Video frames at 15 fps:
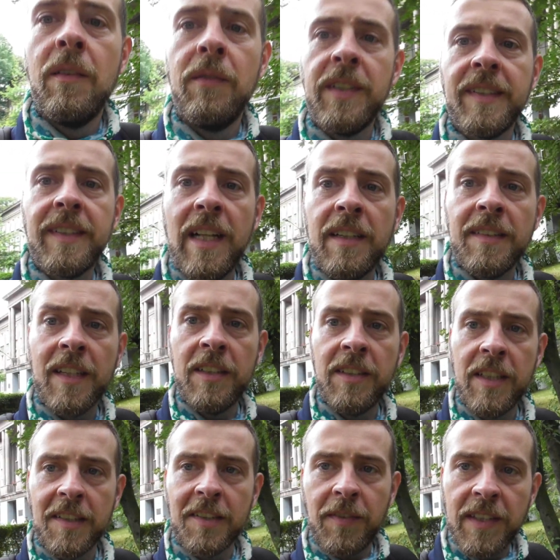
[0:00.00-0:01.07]
Więc dla
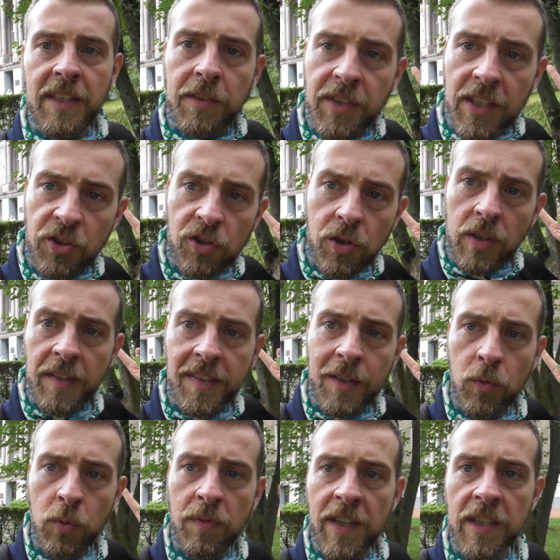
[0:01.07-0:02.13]
zainteresowanych w tej szkole z
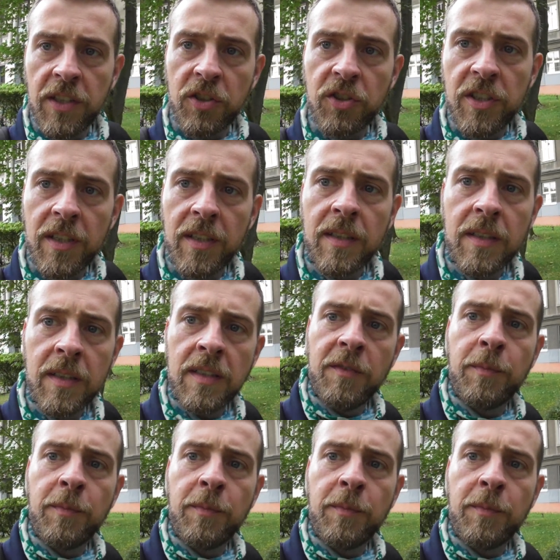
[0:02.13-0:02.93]
tyłu faktycznie e,